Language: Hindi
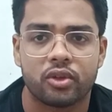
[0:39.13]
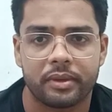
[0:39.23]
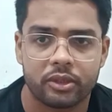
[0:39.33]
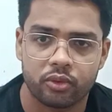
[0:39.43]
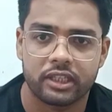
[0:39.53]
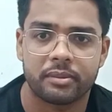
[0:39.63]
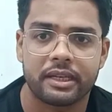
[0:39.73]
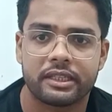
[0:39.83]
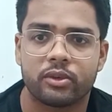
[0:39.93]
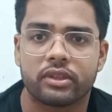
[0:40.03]
जो हमारे जूनियर
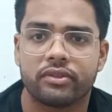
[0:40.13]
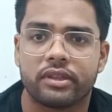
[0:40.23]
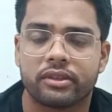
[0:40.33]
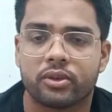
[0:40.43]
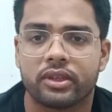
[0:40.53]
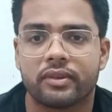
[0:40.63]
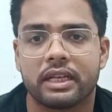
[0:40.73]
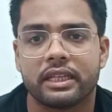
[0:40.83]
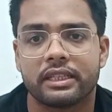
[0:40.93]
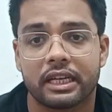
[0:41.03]
बैच है उनकी फ्रेशर होने
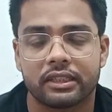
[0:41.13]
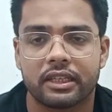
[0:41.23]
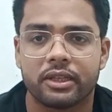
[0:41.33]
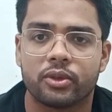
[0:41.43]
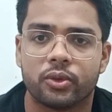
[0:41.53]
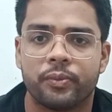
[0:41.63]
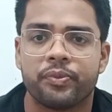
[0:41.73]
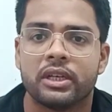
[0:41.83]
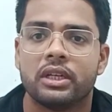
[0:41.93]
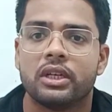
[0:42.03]
वाली है चार तारीख को
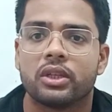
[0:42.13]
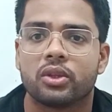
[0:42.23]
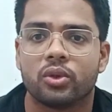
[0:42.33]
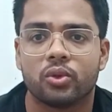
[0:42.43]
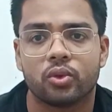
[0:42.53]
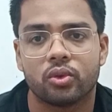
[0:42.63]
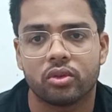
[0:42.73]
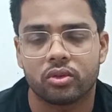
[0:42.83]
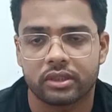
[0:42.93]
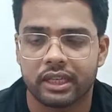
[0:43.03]
तो
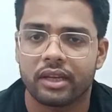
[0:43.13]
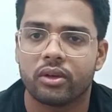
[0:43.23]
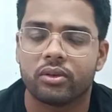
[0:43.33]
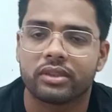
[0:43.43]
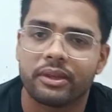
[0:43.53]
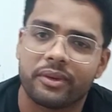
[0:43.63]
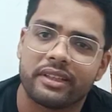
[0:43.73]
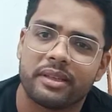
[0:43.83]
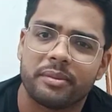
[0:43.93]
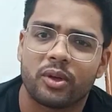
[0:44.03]
उसके उसके
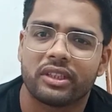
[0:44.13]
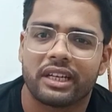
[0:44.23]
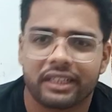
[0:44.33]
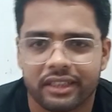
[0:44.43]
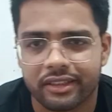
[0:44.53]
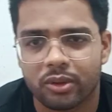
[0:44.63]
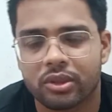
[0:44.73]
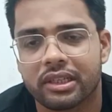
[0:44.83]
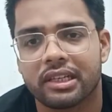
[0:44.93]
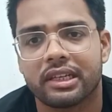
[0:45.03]
वजह से भी बहुत हैक्टिक
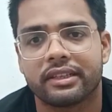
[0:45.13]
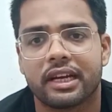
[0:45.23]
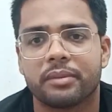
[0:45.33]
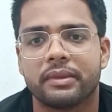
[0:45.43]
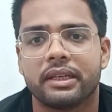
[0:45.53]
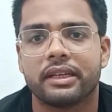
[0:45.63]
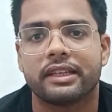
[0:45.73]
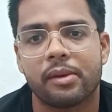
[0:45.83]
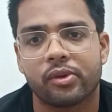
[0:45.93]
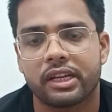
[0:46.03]
शेड्यूल चल रहा है साथ में
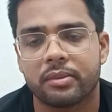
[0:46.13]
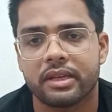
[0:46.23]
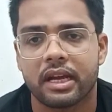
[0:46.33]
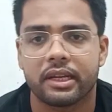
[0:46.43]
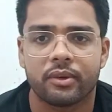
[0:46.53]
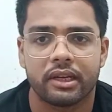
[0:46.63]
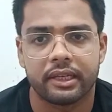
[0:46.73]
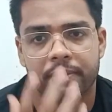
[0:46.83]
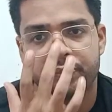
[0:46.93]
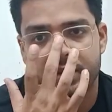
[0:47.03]
एग्ज़ाम वगैरह भी आने
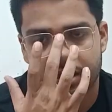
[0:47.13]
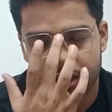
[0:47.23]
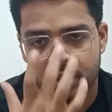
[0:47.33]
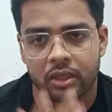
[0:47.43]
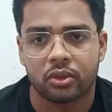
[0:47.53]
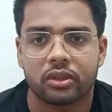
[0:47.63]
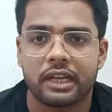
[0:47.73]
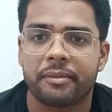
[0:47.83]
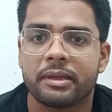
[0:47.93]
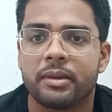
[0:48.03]
वाले हैं तो
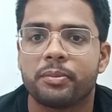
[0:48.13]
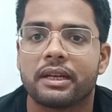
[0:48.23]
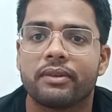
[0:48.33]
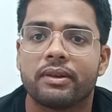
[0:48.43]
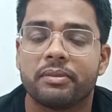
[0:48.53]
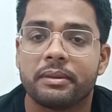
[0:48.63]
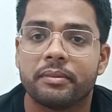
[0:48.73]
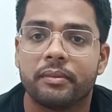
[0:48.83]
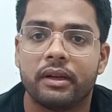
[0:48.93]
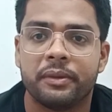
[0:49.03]
टाइम नहीं मिल पा रहा है फिर भी